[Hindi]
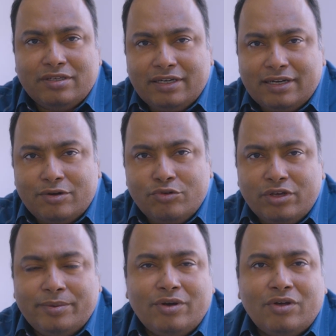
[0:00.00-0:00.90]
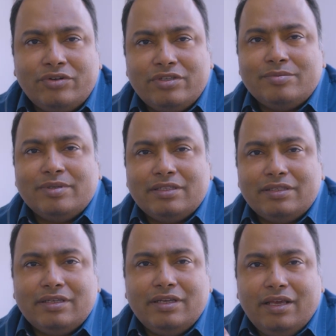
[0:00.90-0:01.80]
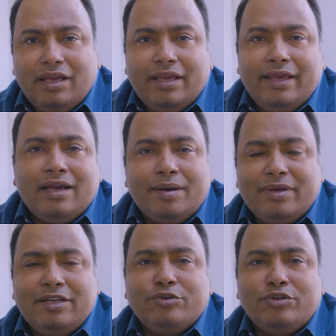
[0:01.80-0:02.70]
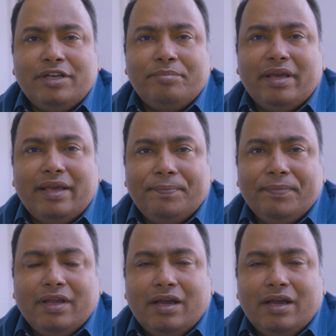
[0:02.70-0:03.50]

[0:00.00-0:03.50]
कीटाणुओं की भी कॉलोनीज बनती है एक अमल यूरिन में